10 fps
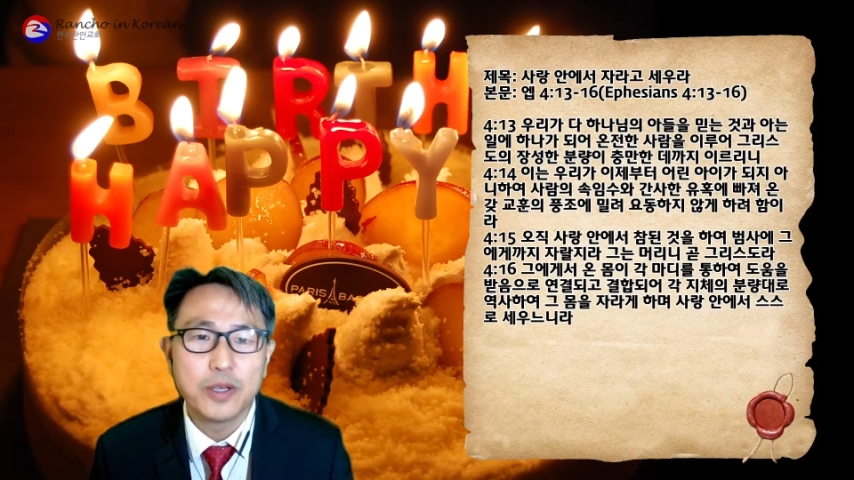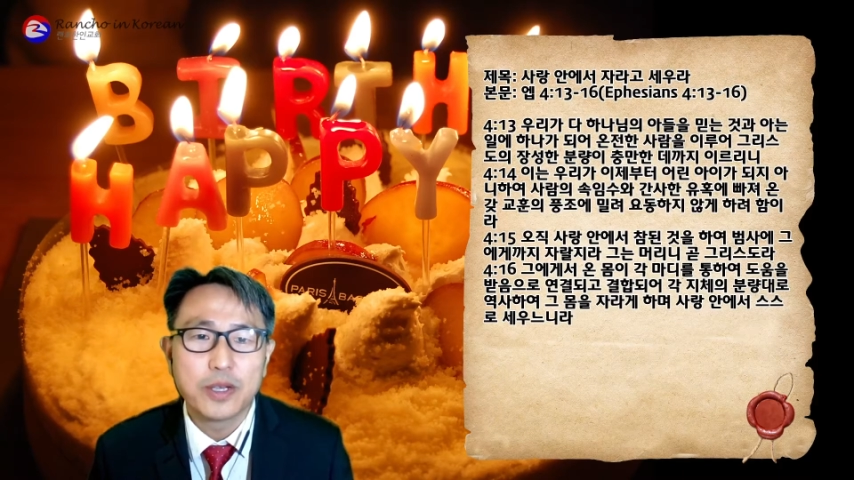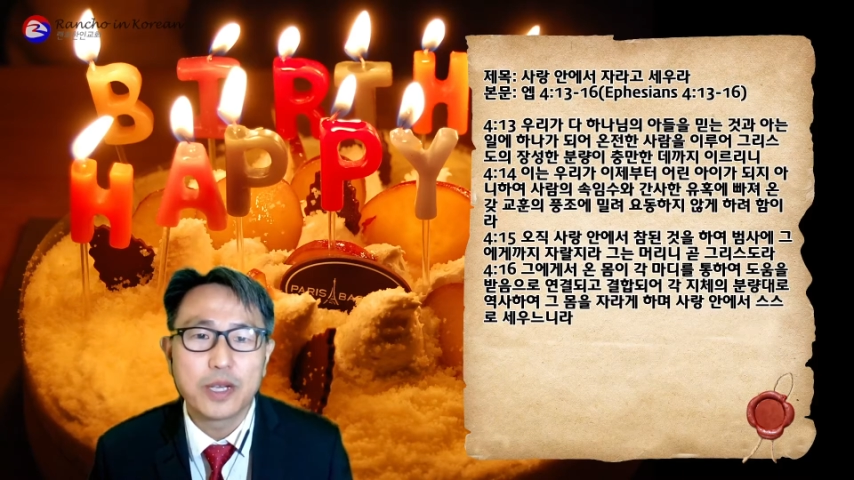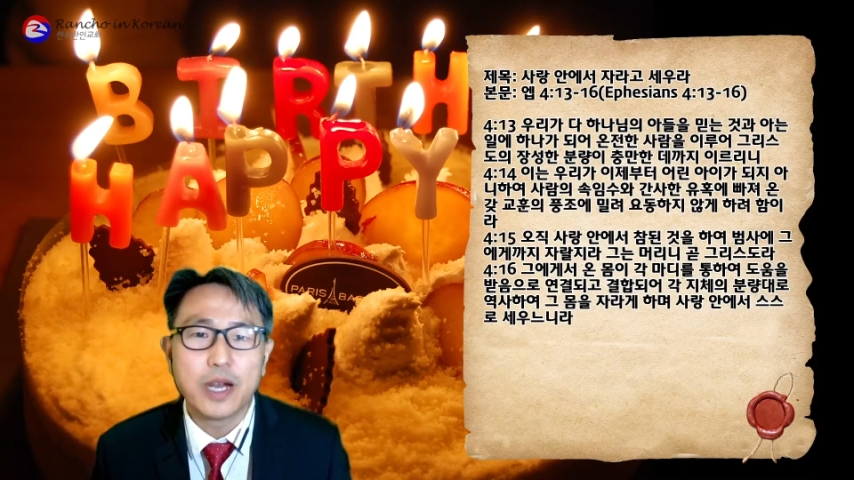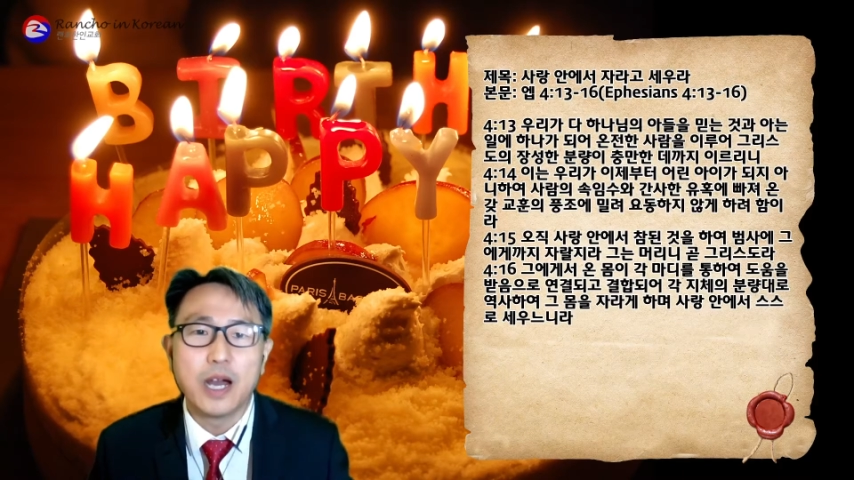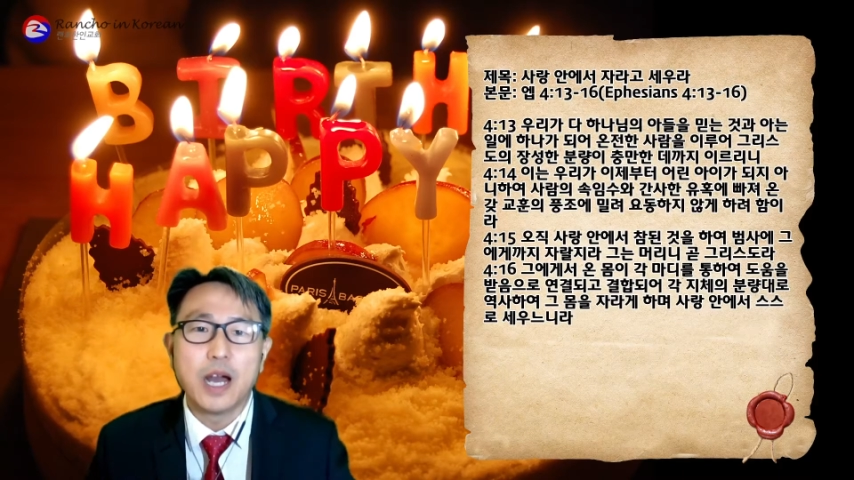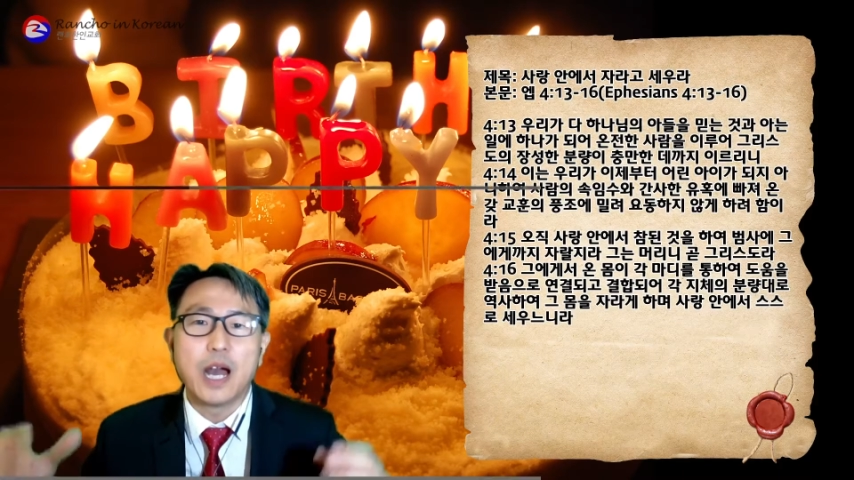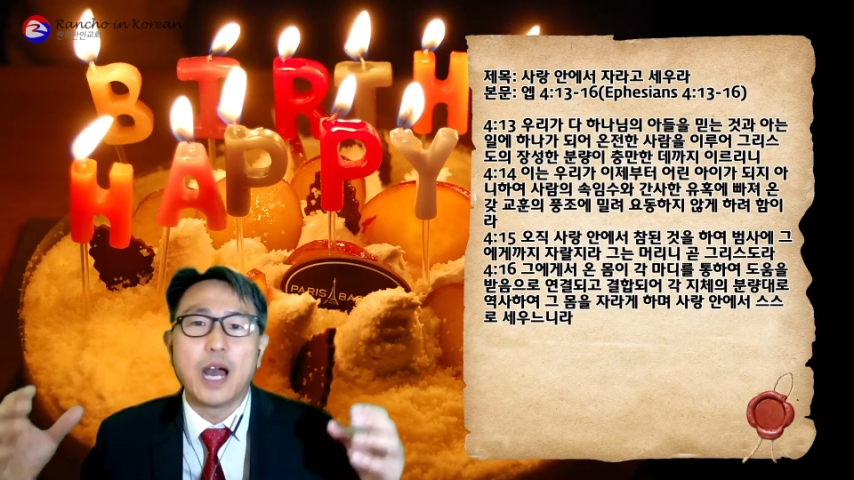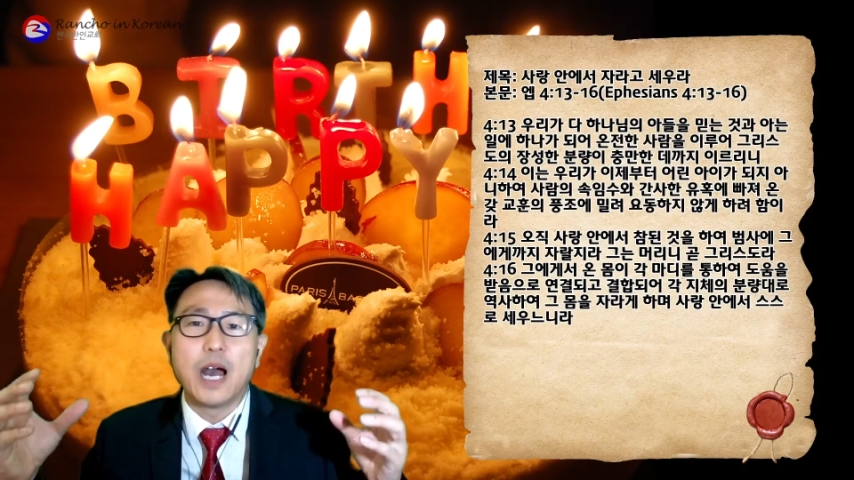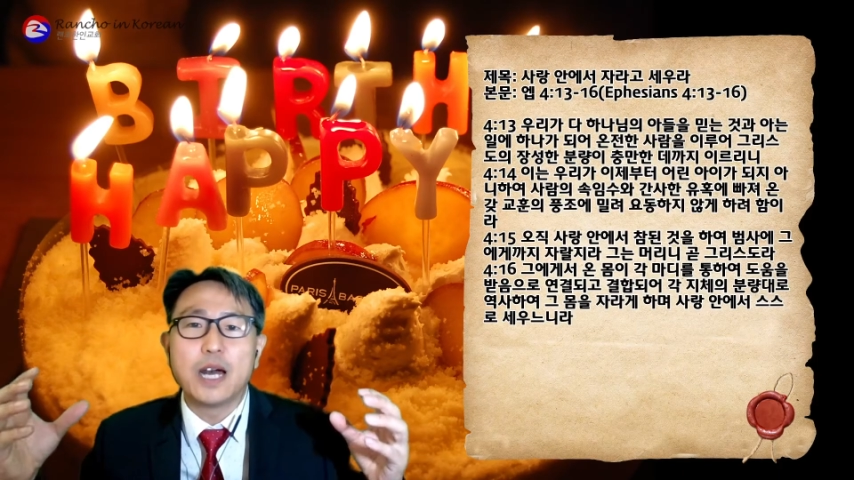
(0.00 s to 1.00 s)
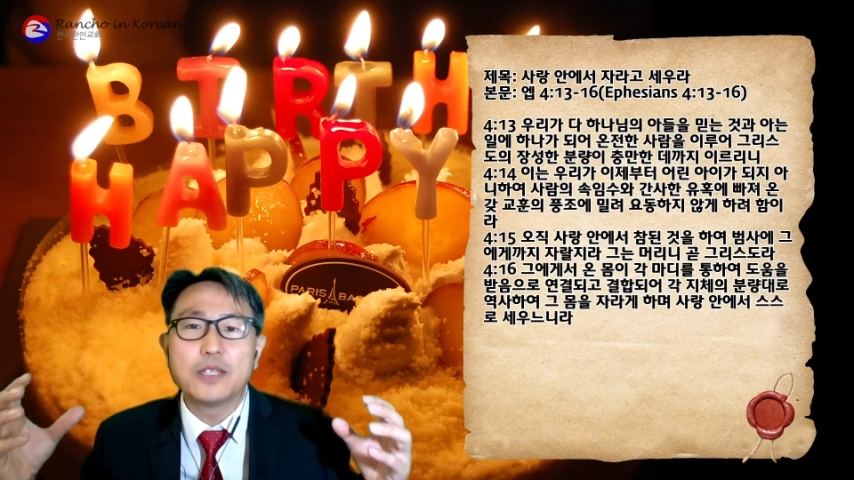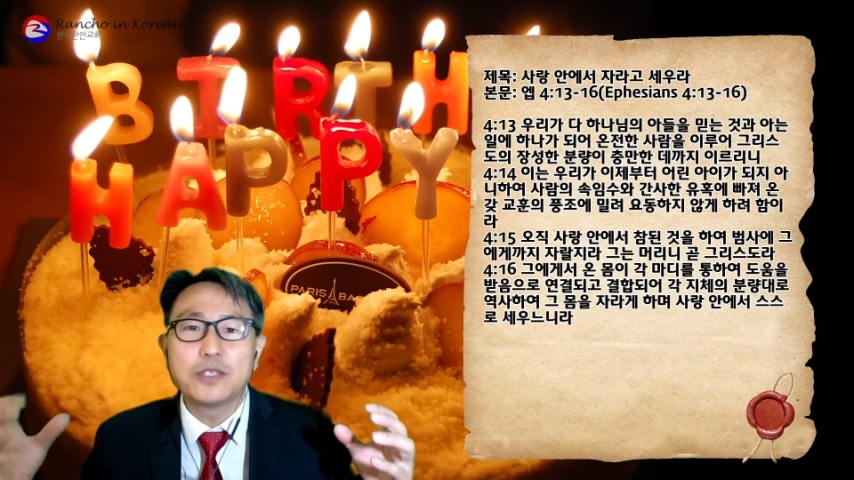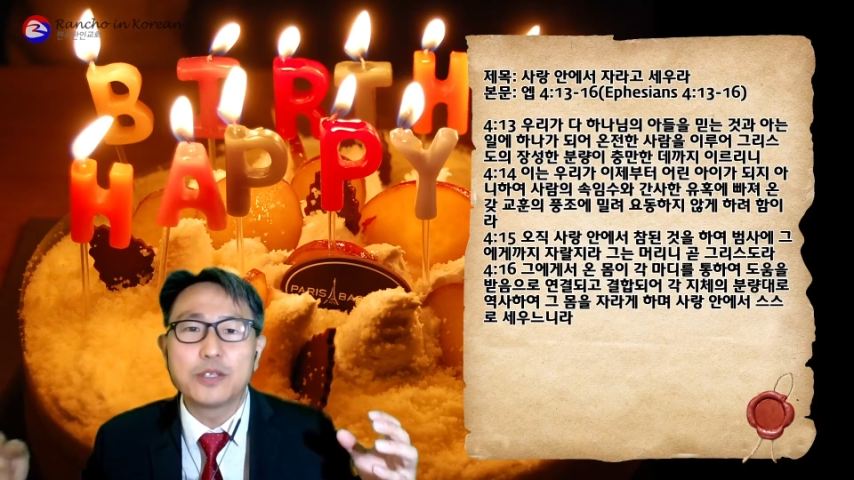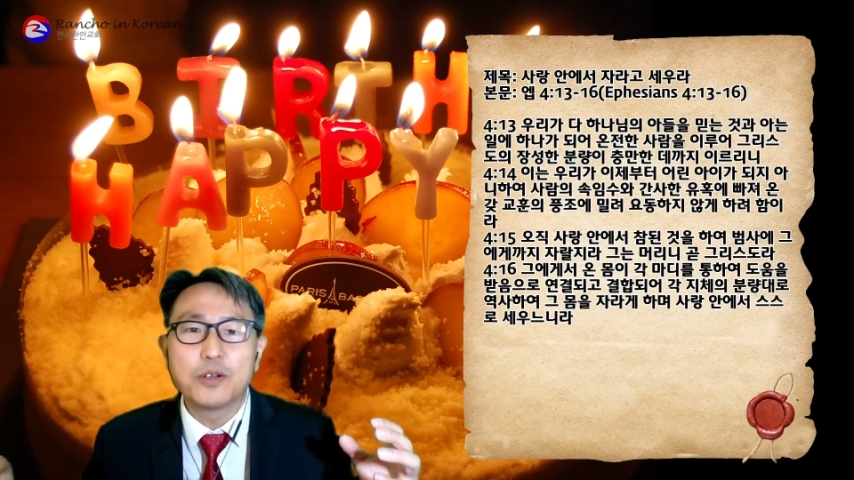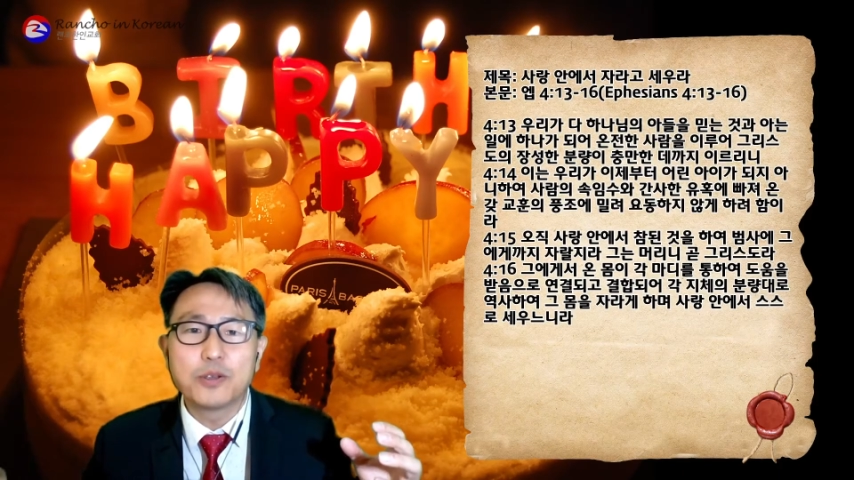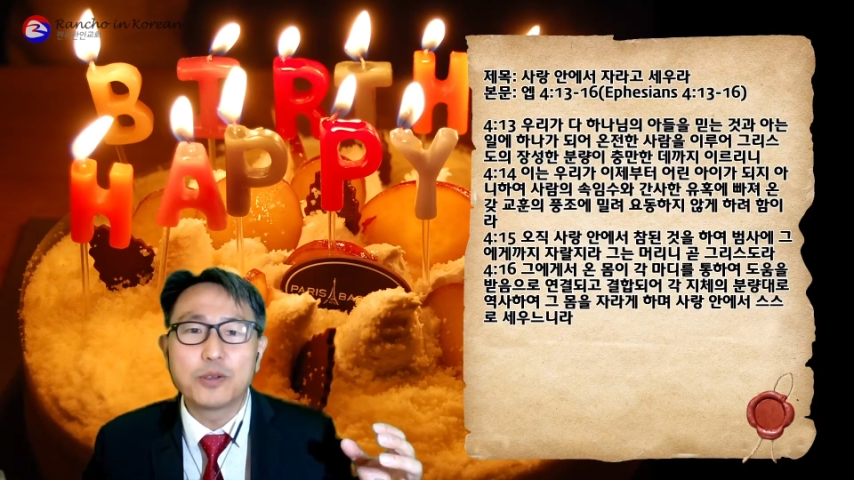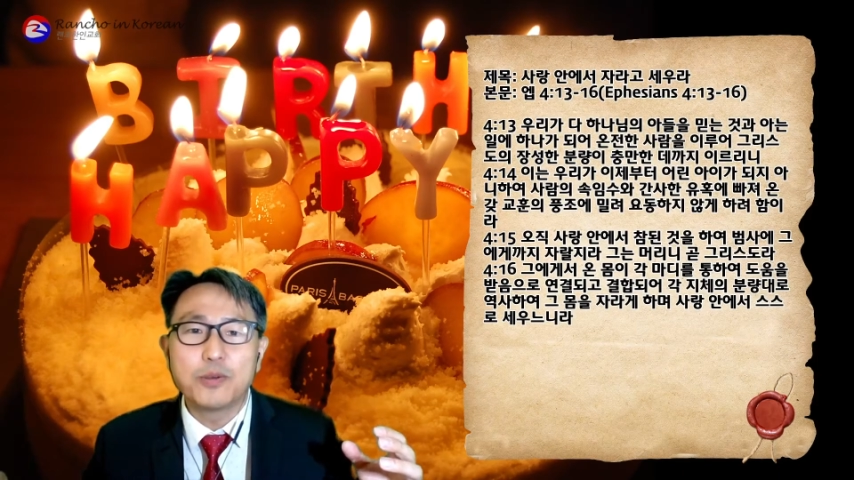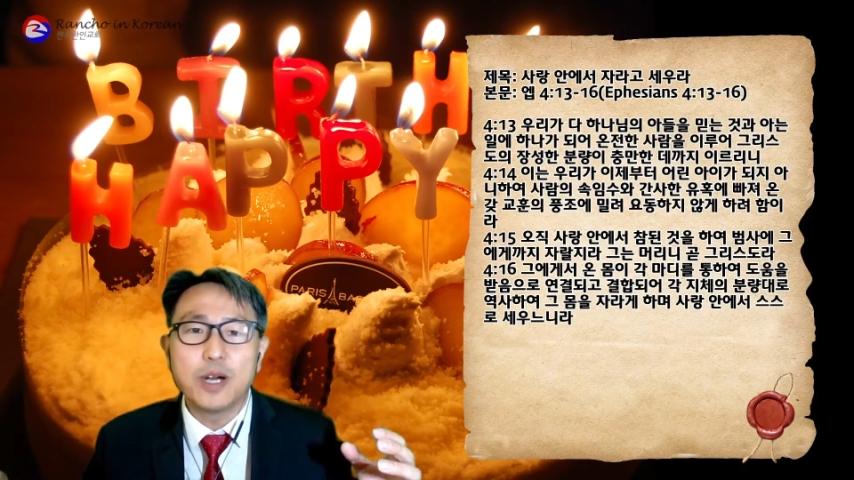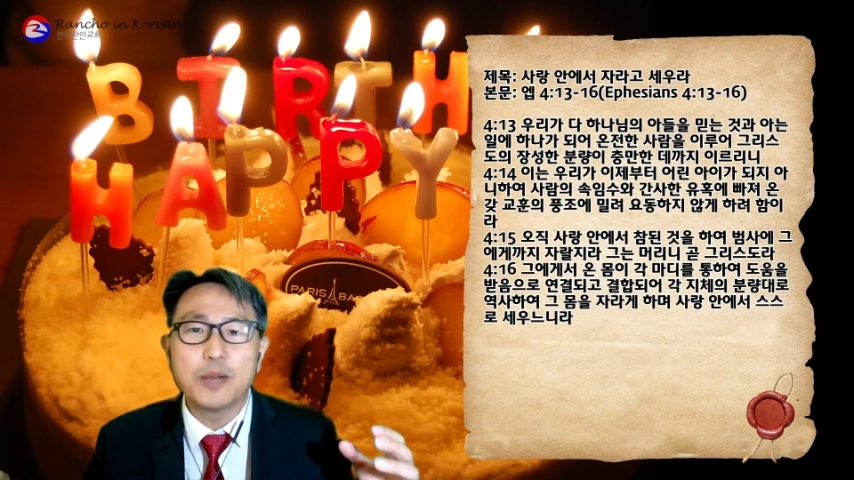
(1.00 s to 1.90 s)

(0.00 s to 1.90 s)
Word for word: 그러니까 아는 것과